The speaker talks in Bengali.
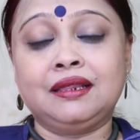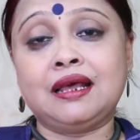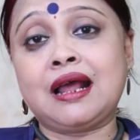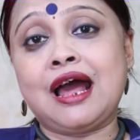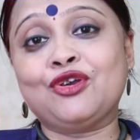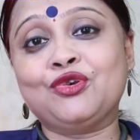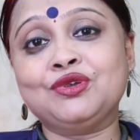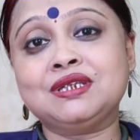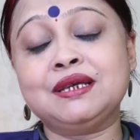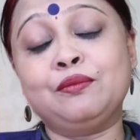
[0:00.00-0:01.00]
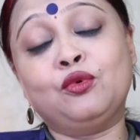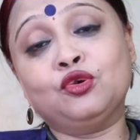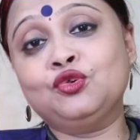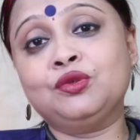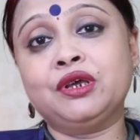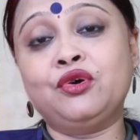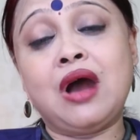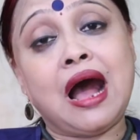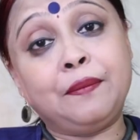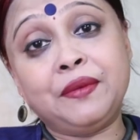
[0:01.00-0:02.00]
তার কারণ হচ্ছে মধুতেও
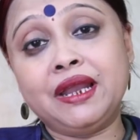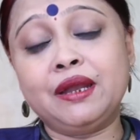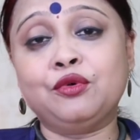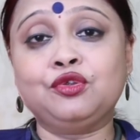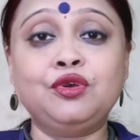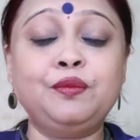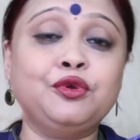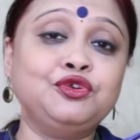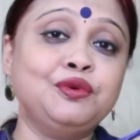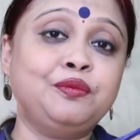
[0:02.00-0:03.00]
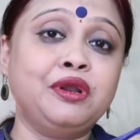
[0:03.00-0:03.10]
আপেলের মতোই প্রচুর